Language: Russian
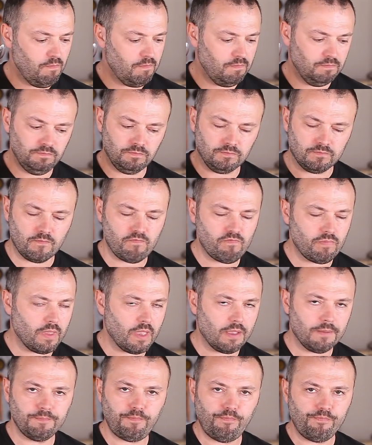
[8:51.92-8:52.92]
М -м,
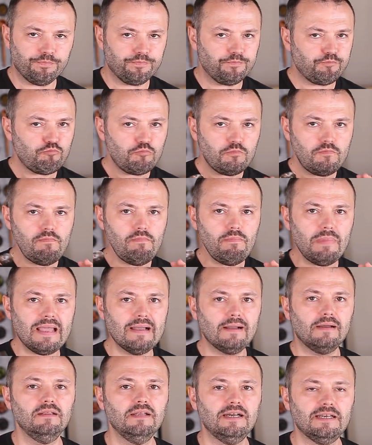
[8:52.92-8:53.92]

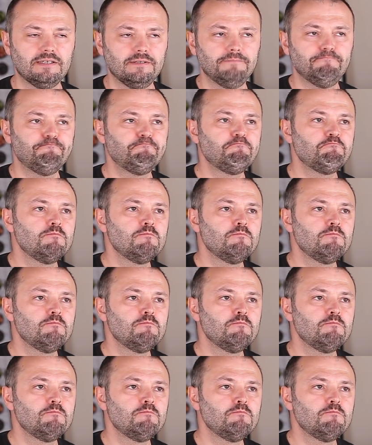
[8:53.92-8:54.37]
класс!